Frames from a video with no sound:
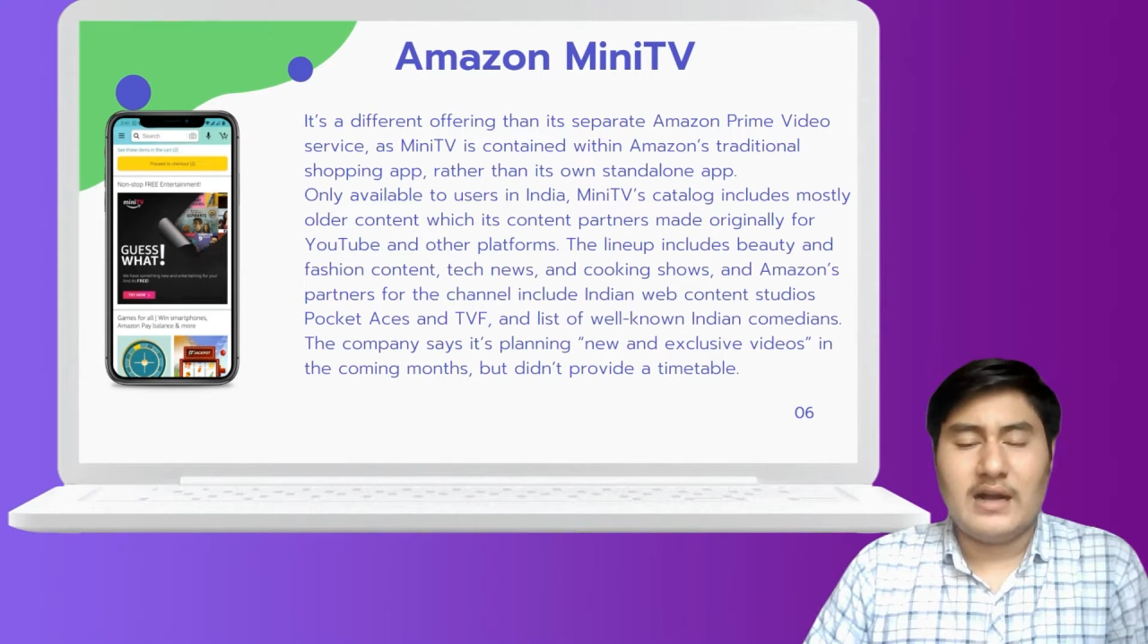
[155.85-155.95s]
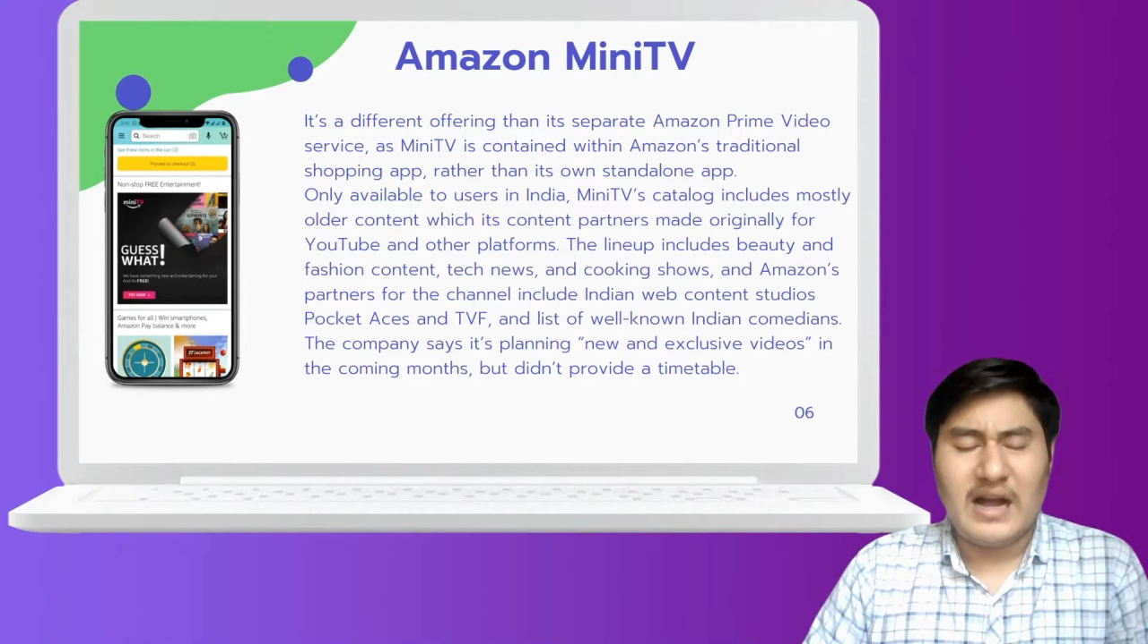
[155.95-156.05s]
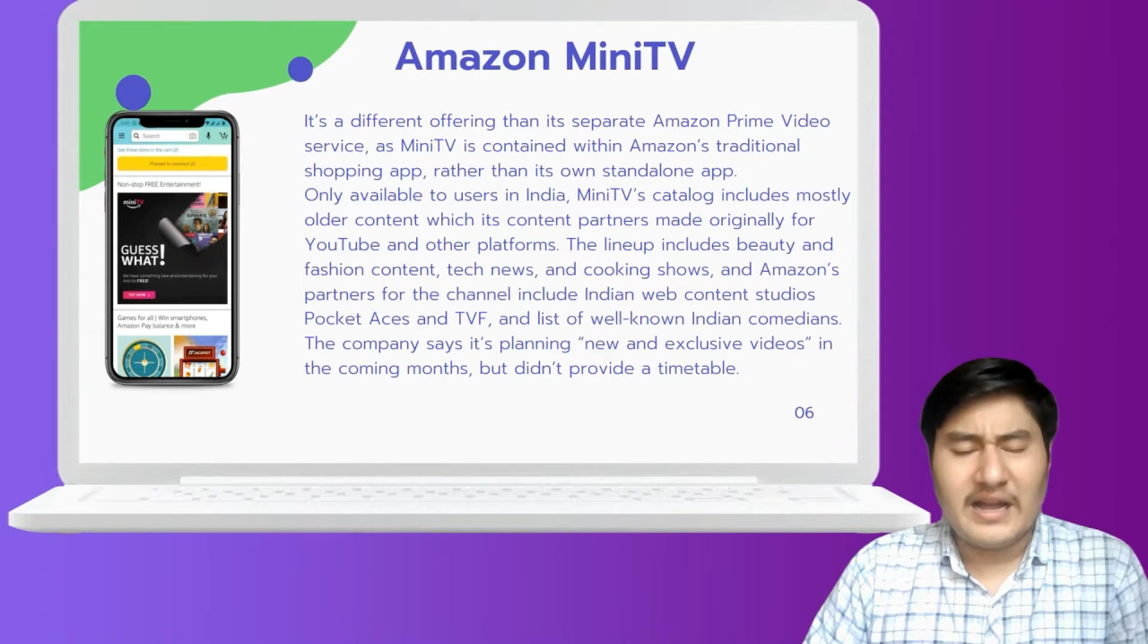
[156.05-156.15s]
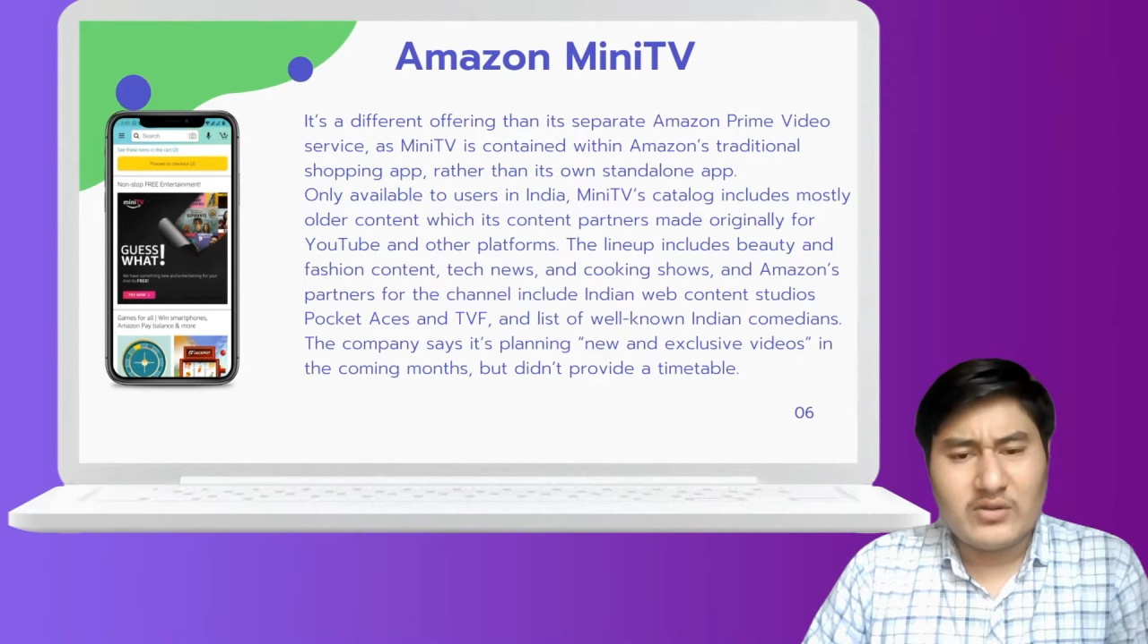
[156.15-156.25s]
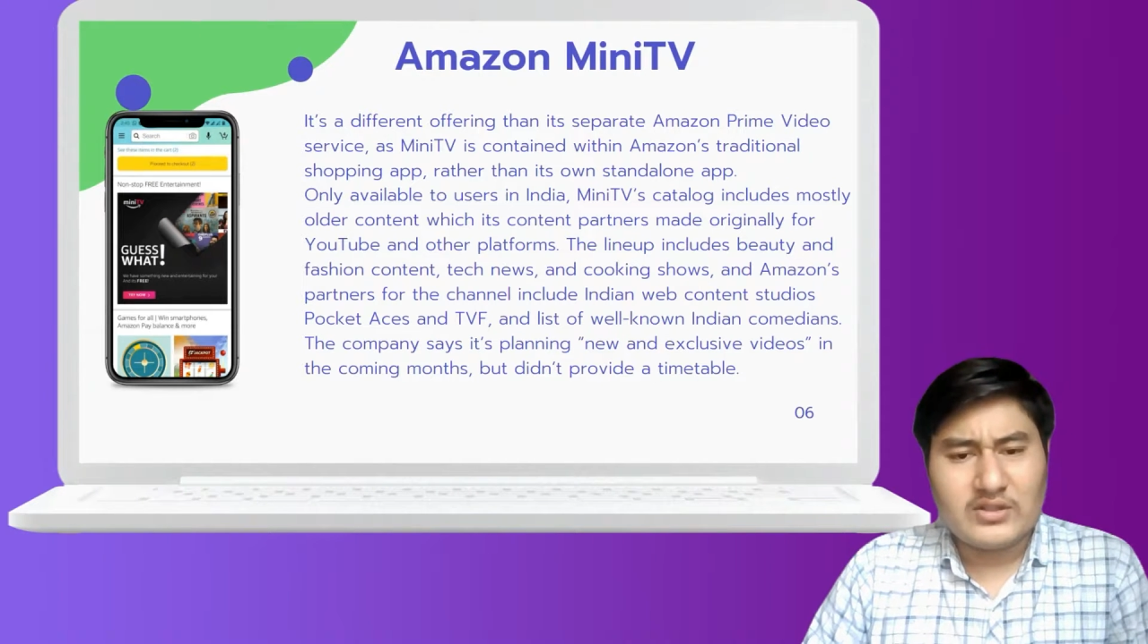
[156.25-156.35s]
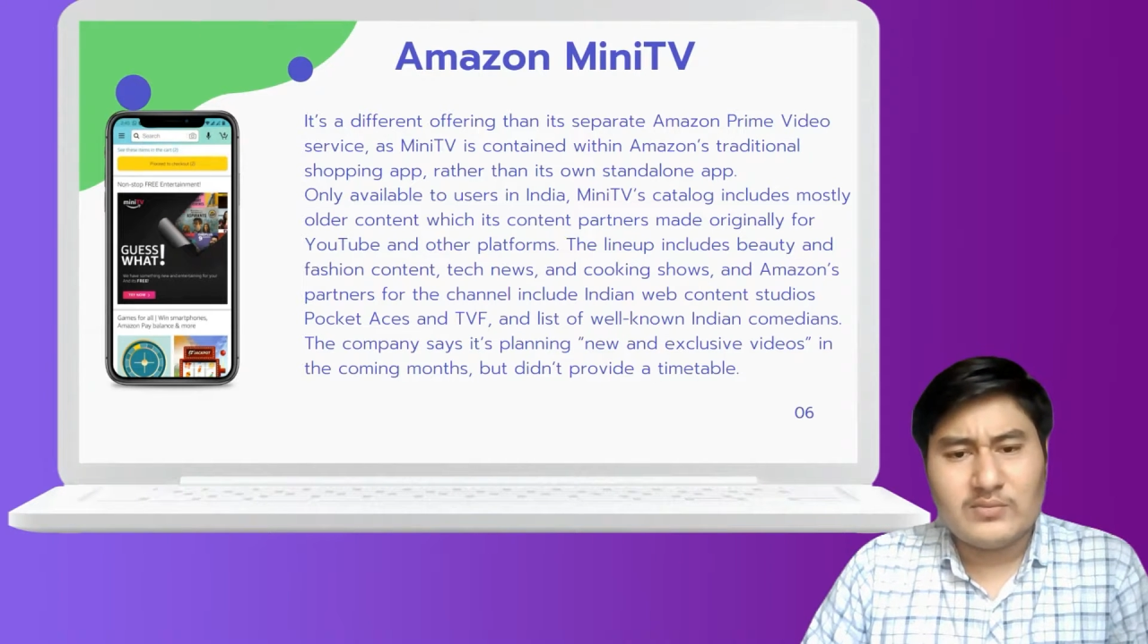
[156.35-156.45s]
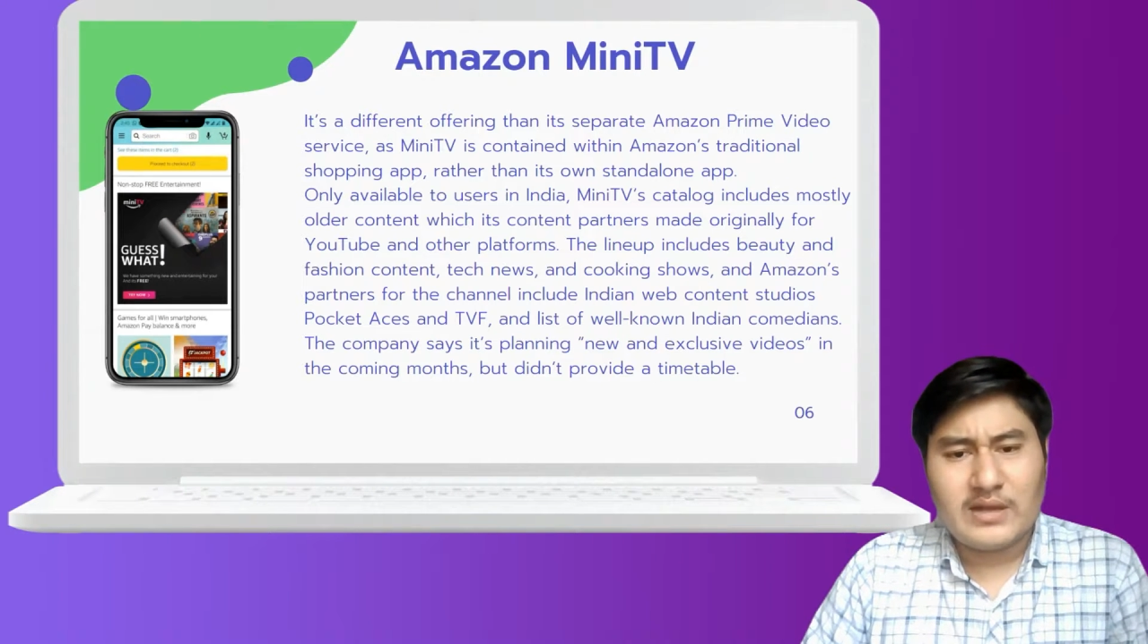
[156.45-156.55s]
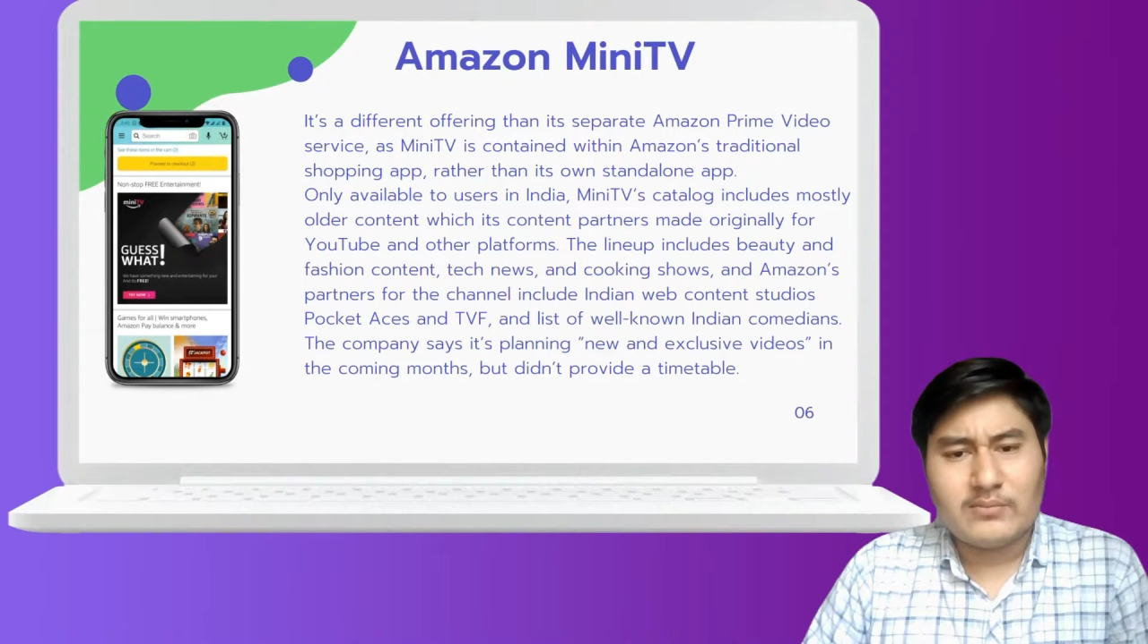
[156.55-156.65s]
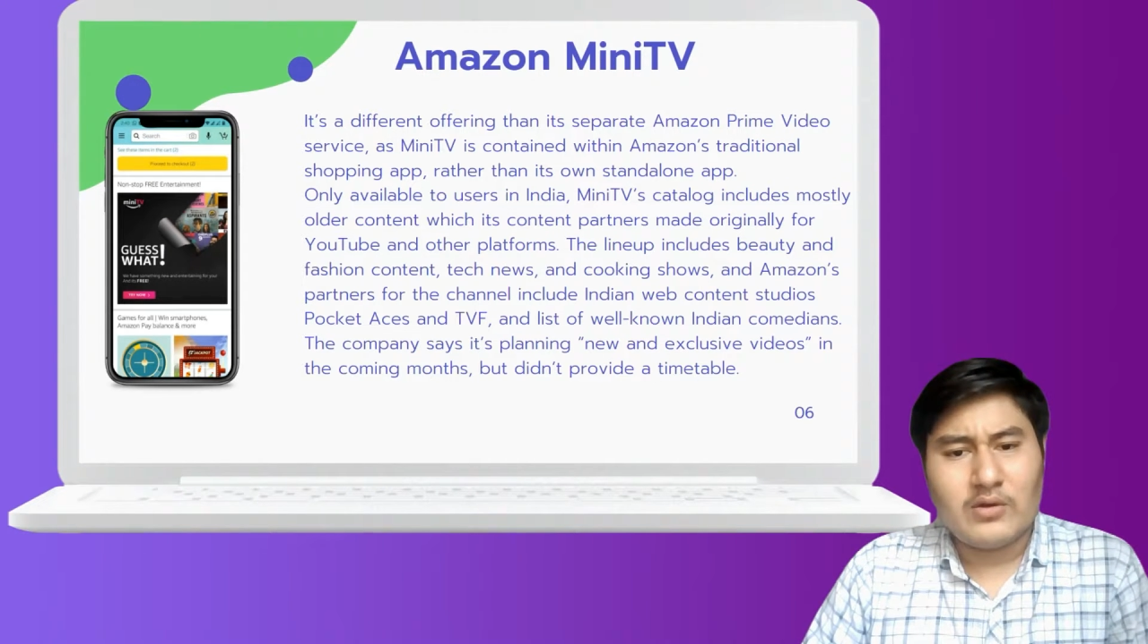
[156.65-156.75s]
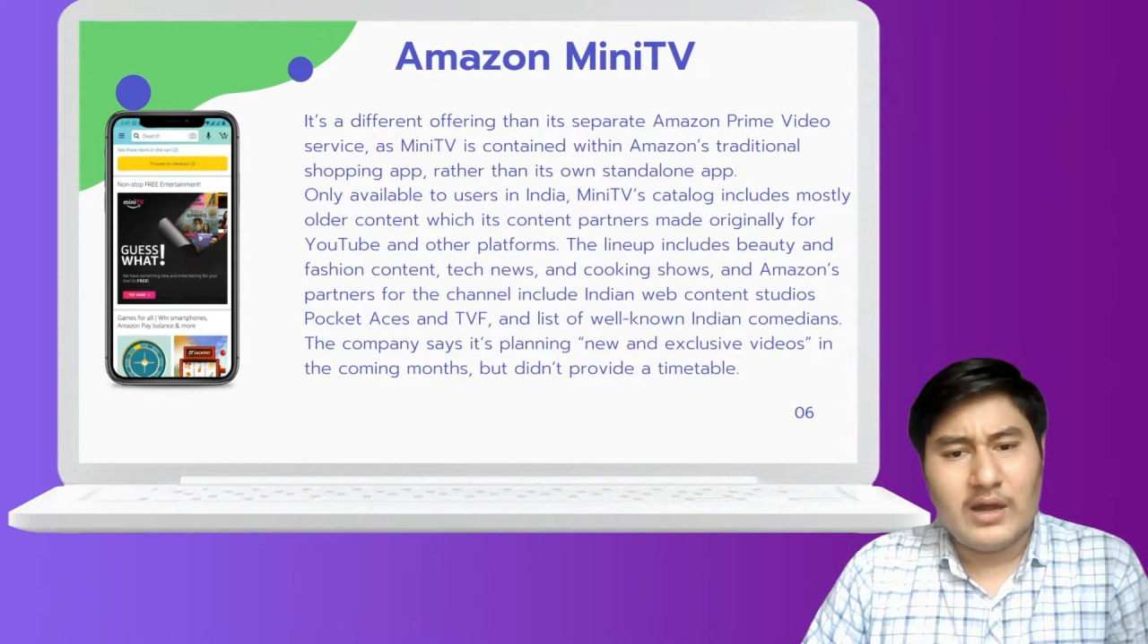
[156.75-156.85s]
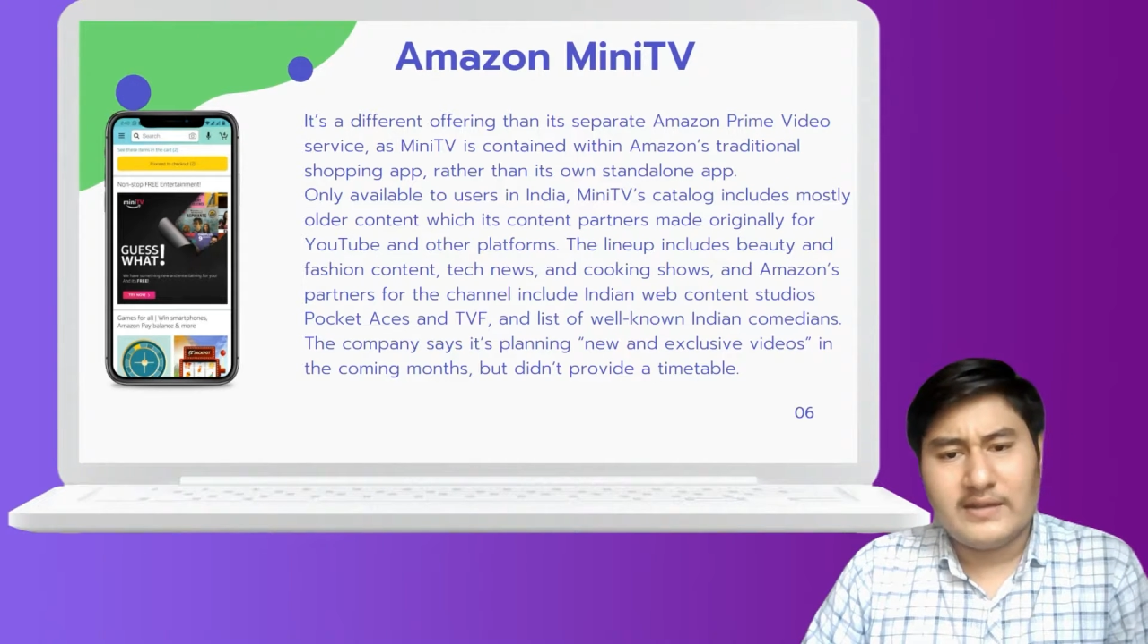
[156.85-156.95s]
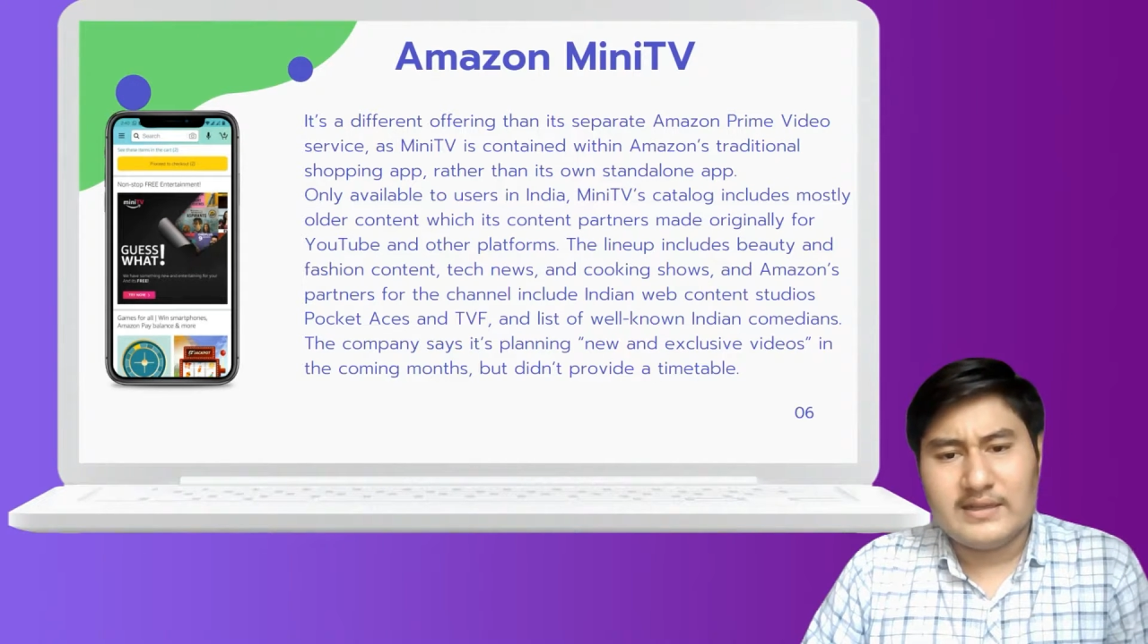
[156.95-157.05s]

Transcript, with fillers: आईओएस में आपको आने